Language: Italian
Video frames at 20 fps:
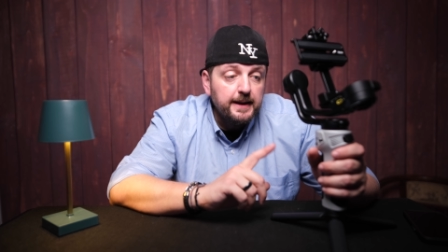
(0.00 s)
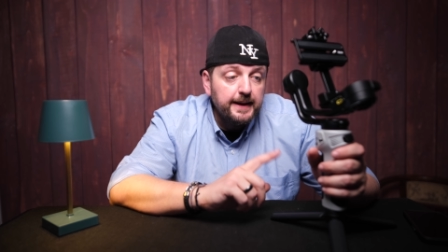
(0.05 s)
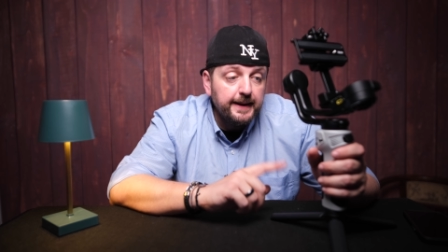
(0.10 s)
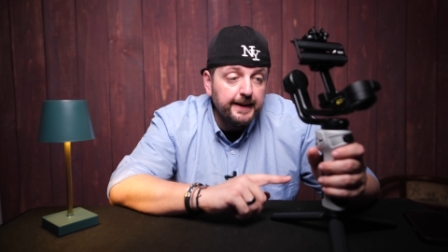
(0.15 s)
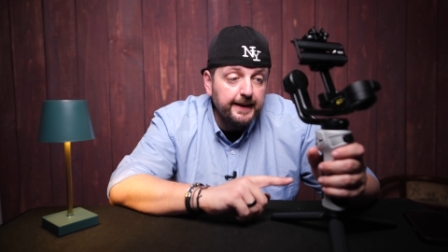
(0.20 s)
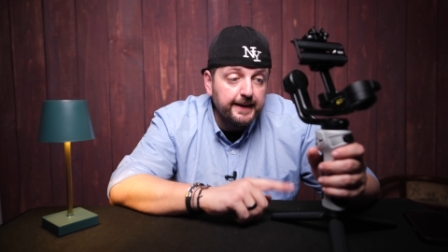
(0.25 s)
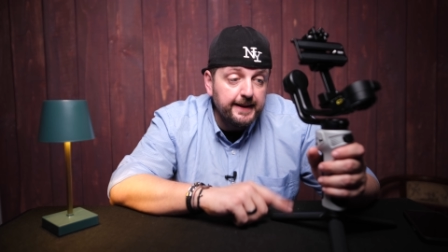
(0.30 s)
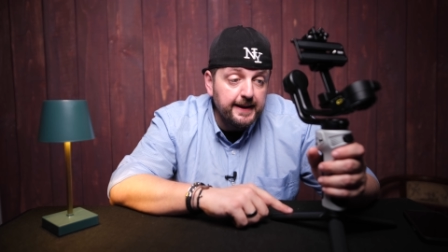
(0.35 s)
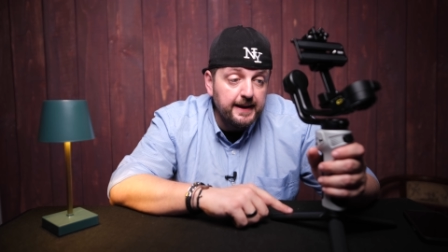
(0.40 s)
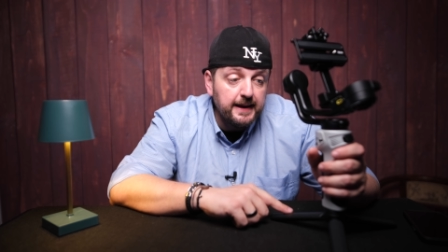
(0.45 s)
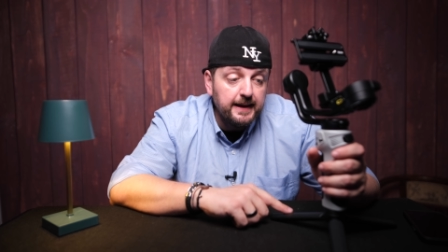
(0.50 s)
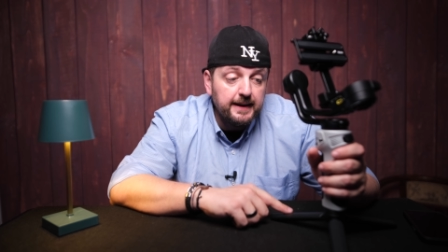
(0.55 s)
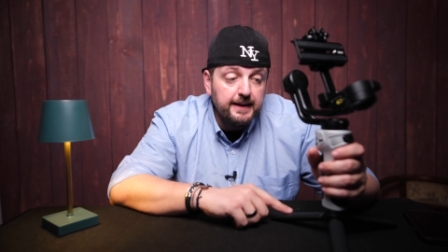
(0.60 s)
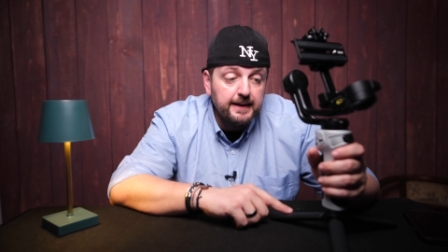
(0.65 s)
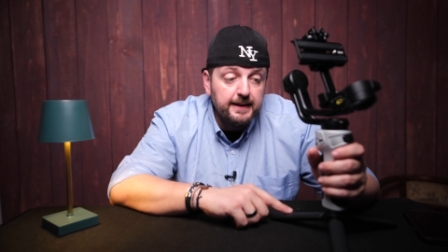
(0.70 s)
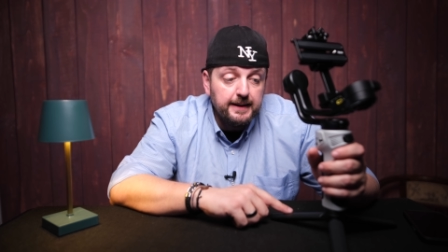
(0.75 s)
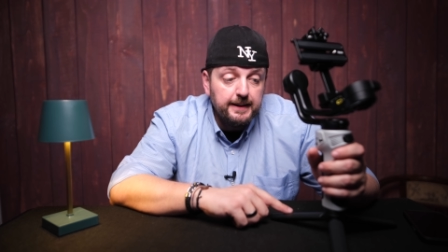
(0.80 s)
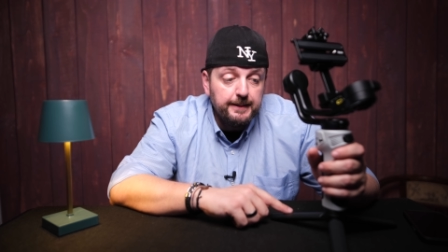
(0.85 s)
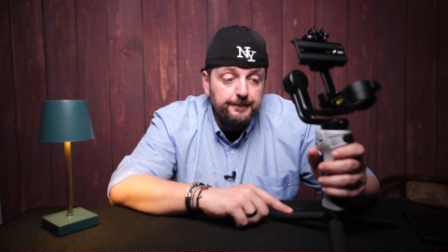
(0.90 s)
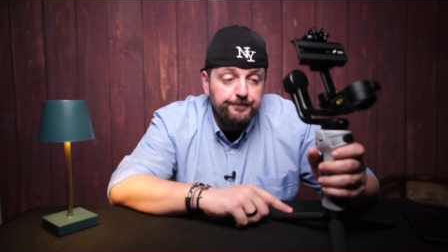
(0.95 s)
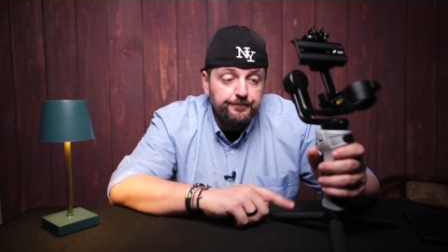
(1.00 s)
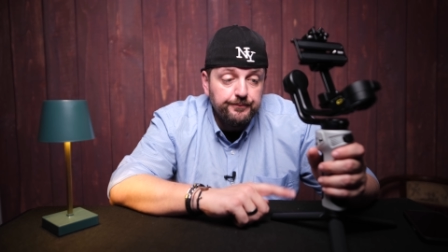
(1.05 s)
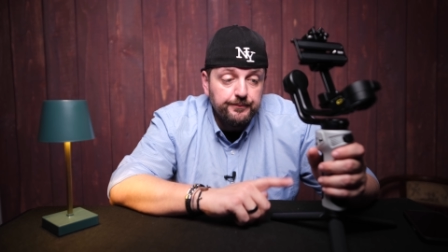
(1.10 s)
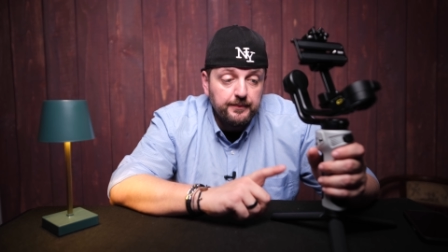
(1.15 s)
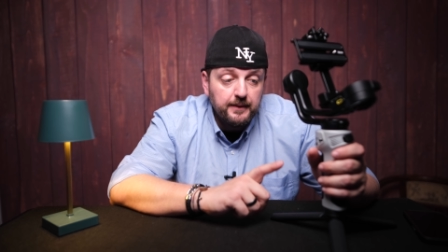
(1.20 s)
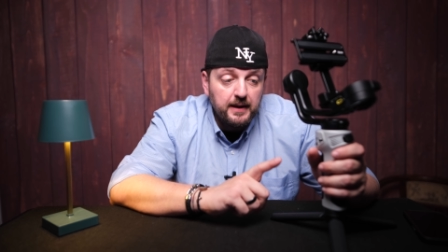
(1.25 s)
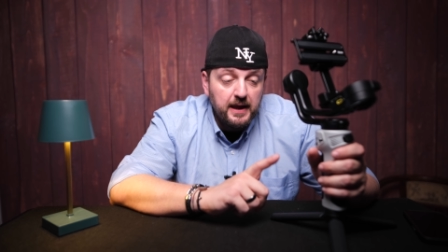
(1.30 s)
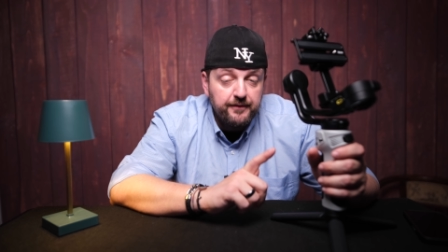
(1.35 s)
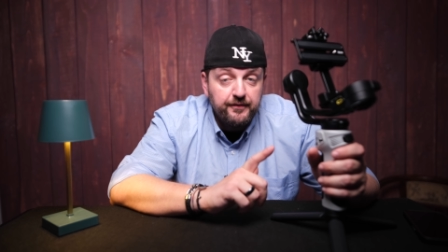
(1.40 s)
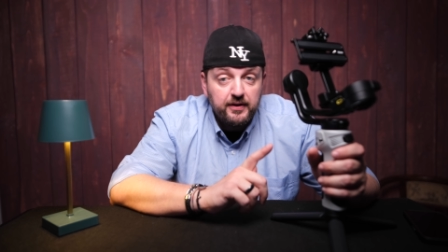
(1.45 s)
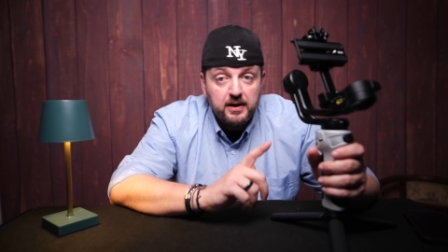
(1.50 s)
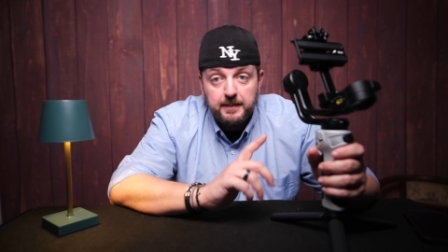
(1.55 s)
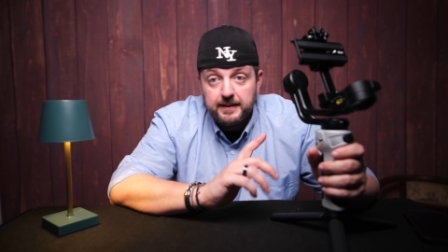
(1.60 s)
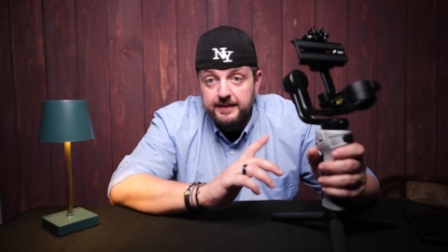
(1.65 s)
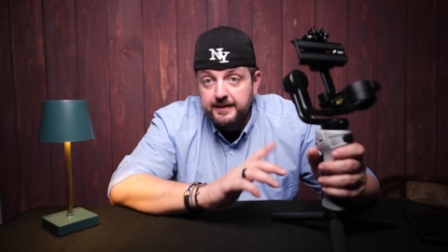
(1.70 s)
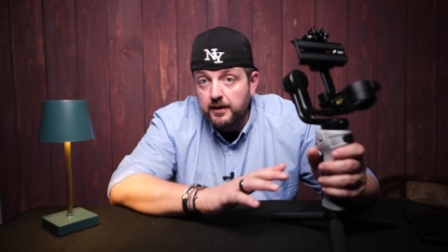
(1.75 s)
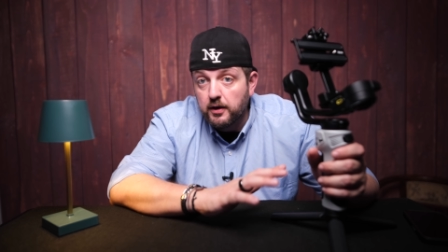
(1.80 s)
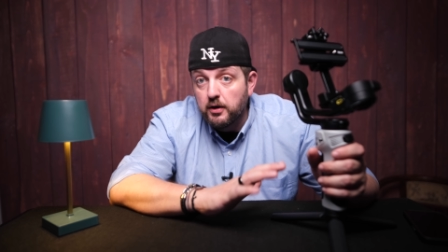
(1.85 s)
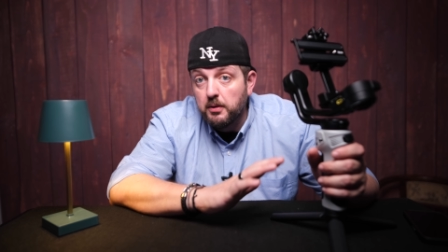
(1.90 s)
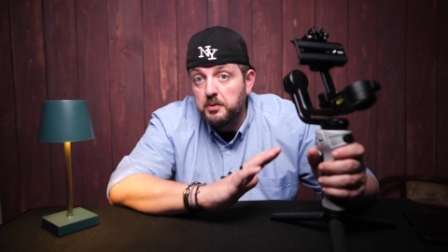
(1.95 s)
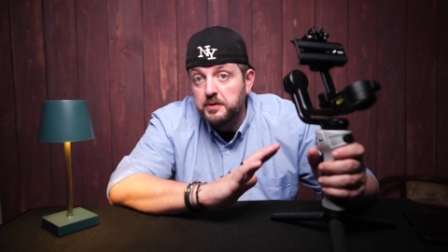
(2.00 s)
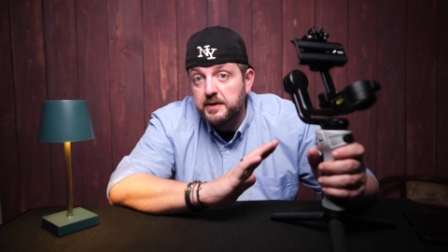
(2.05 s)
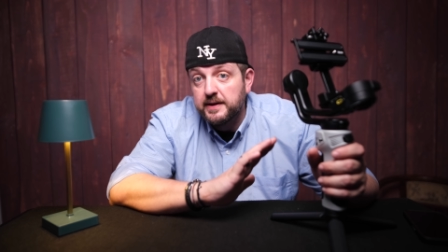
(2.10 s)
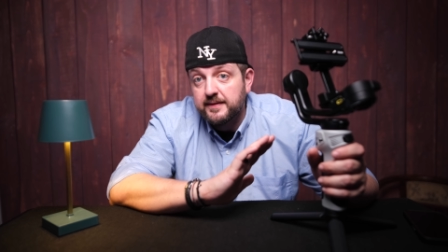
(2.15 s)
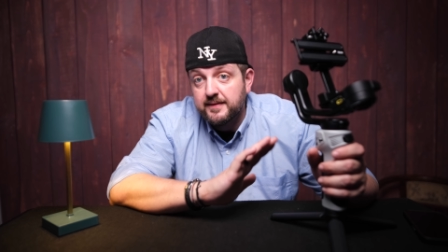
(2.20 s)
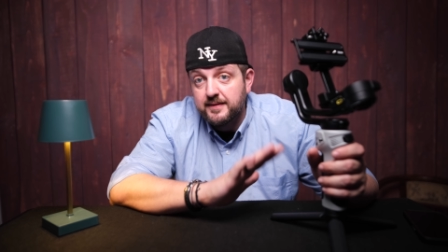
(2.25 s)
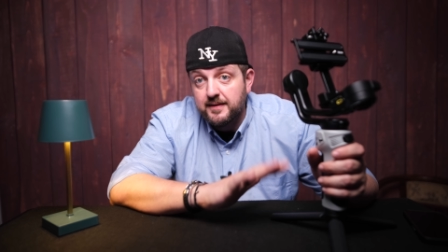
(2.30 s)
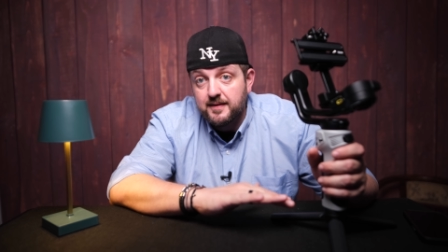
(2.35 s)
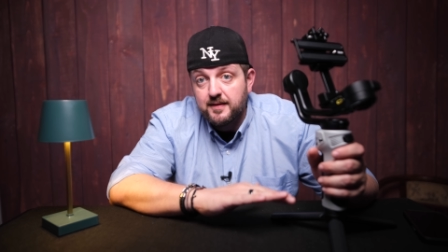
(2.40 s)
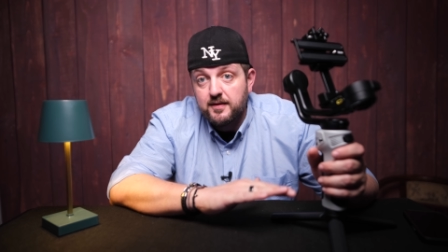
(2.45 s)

eh, che ehm, è veramente comoda se